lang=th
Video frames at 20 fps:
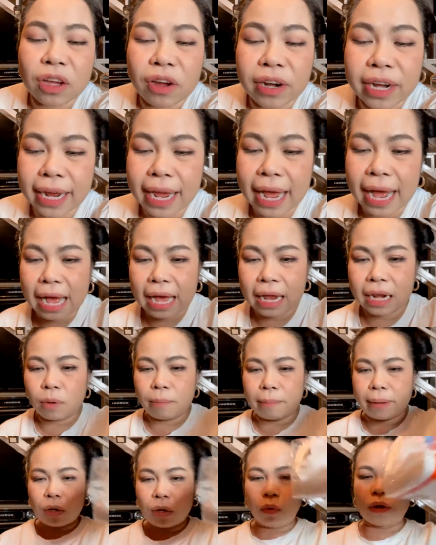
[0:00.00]
ก่อนนะคะ เรา
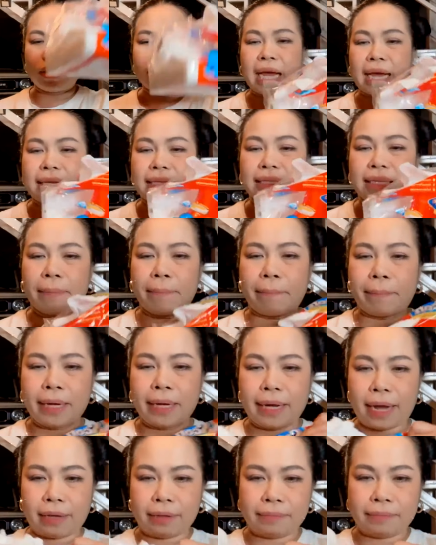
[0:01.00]
ไม่ควรใช้สิ้นเปลื
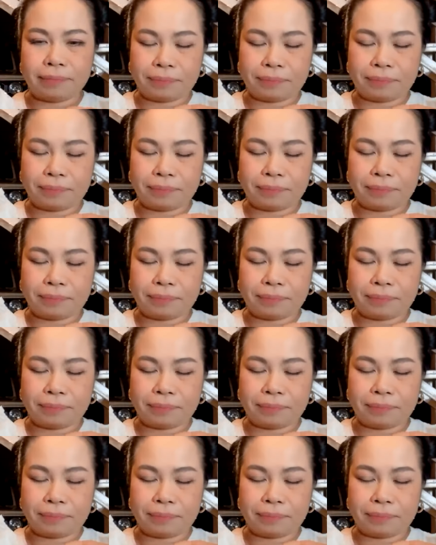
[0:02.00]
อง